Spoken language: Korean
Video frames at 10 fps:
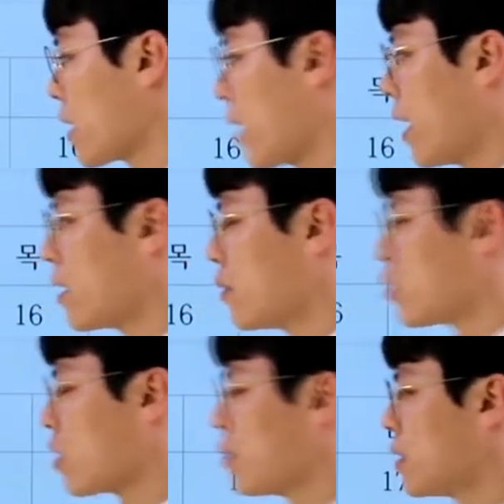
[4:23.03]

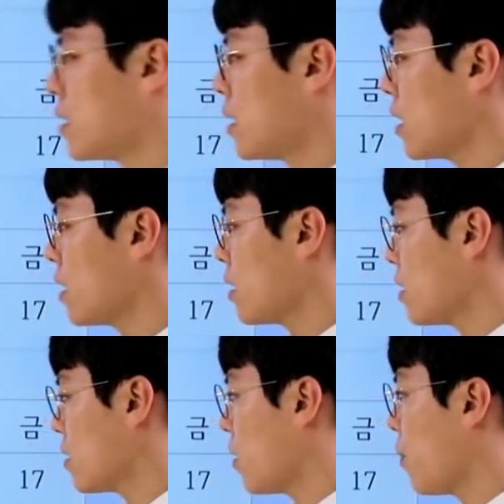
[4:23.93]
개인금융 서비스직
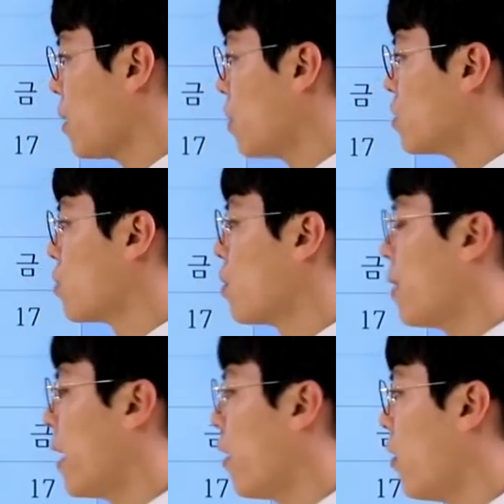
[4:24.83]
선발 면접을
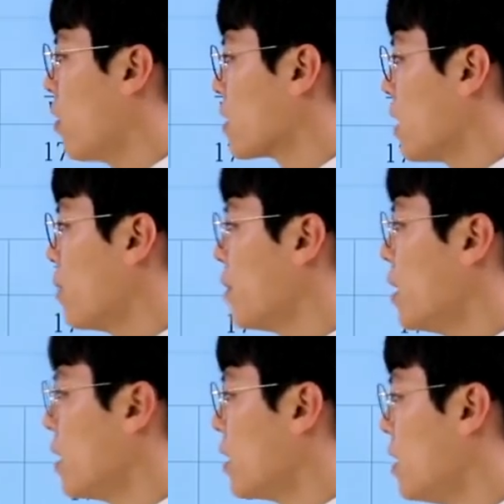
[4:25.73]
봐요. 그 다음
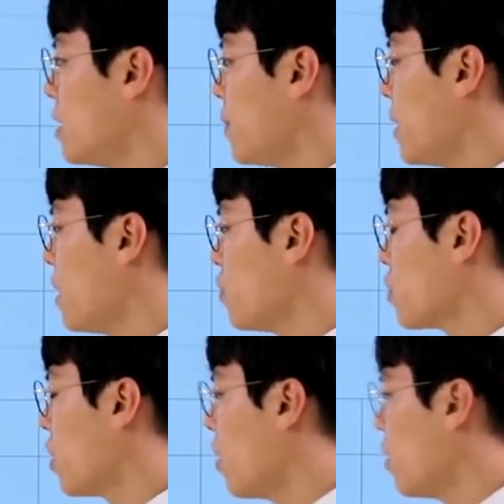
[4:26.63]

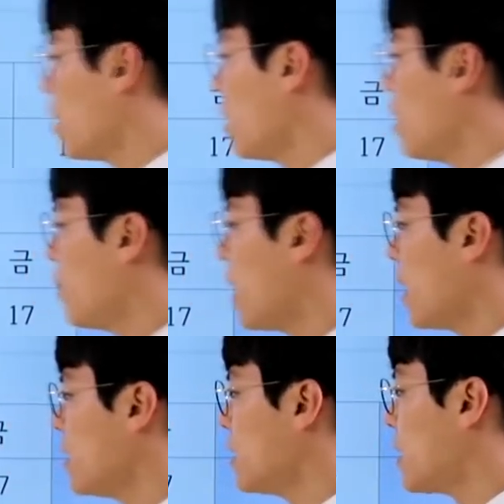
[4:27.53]
21일부터
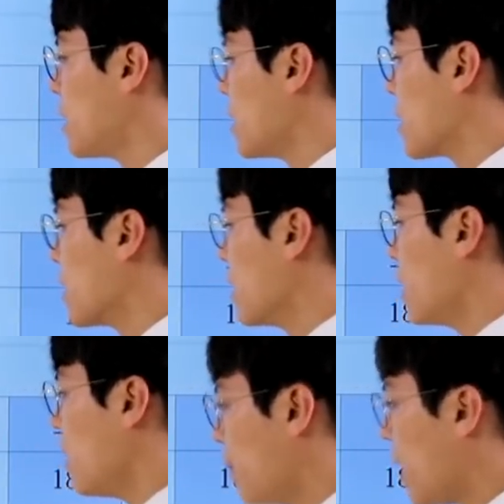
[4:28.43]
일반직,
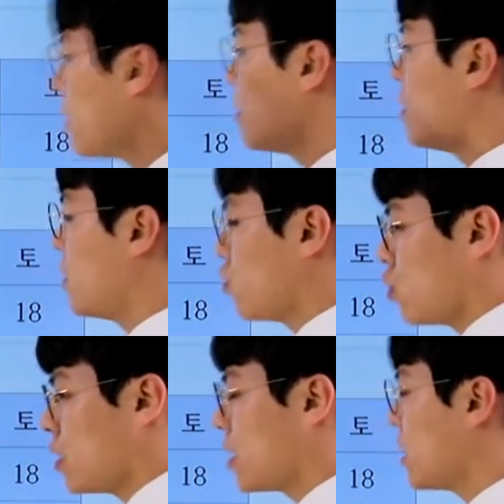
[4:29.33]
일반
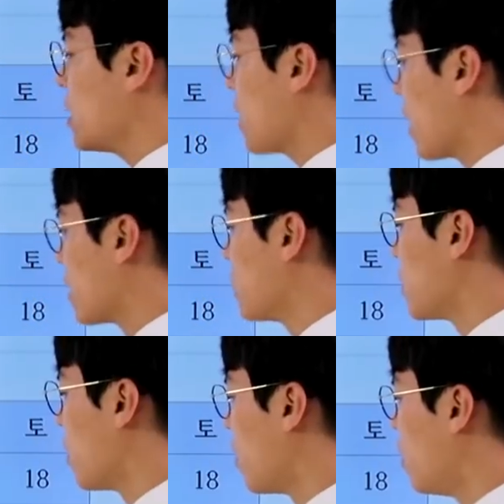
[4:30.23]
출신
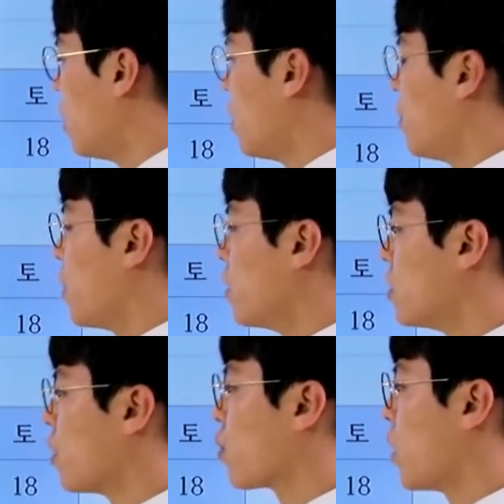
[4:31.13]
개금서
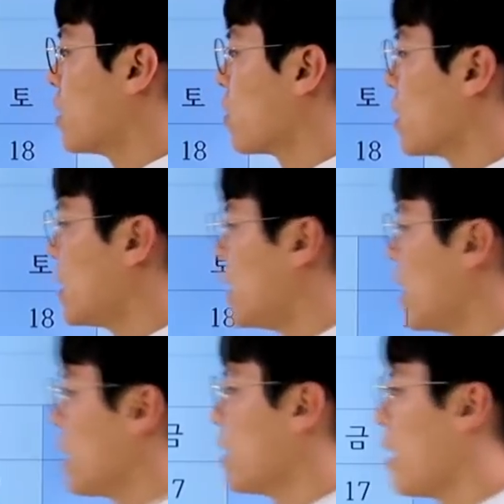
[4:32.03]
면접 과정이
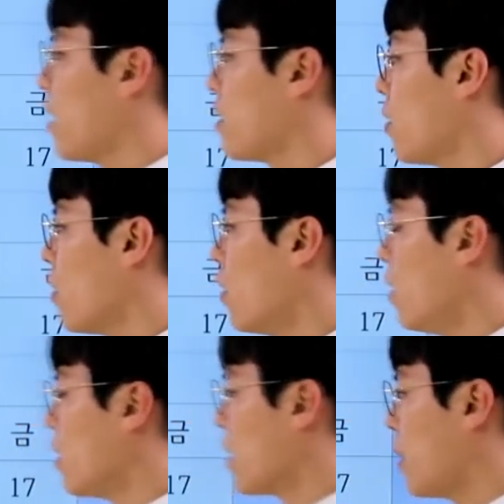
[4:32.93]
진행이 돼서
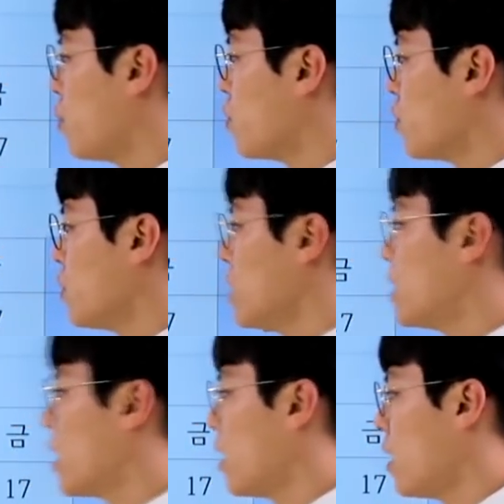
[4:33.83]
대부분
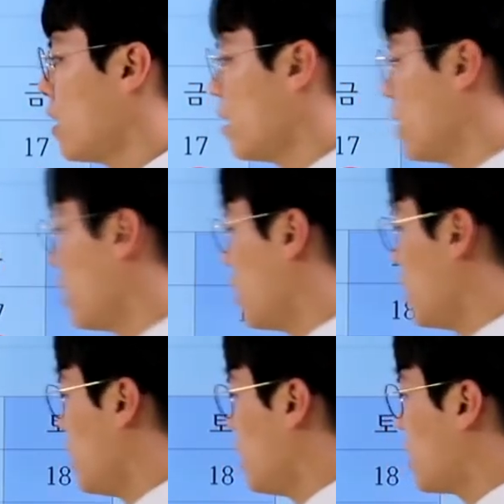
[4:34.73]
이제
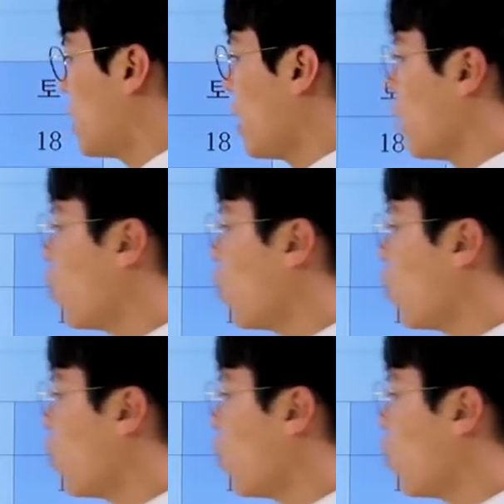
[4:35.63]
이때